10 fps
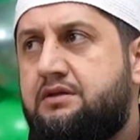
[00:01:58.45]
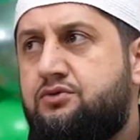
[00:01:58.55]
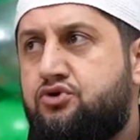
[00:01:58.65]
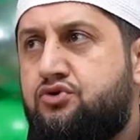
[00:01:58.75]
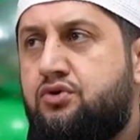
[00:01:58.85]

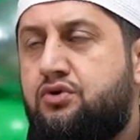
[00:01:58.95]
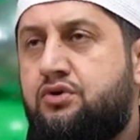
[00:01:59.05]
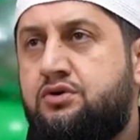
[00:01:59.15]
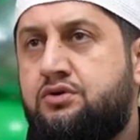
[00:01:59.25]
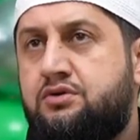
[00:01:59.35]
то, что
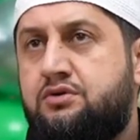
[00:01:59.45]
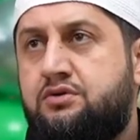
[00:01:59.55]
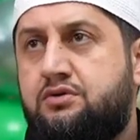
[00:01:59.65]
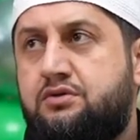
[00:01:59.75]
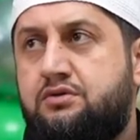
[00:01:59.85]

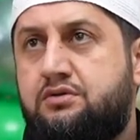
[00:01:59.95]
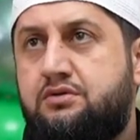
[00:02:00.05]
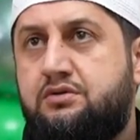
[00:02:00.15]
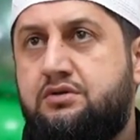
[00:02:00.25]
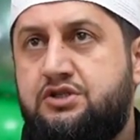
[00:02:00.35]

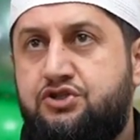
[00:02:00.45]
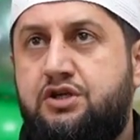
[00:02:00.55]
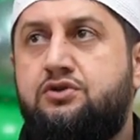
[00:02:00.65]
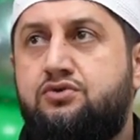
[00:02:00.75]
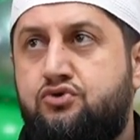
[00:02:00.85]

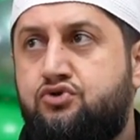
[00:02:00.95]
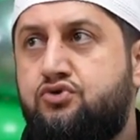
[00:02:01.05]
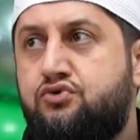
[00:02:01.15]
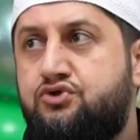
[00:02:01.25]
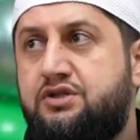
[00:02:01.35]
сожалению, то, что
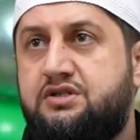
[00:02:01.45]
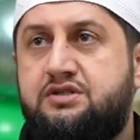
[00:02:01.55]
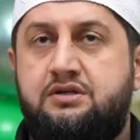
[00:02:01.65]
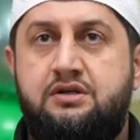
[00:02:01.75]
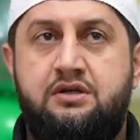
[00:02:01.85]
случилось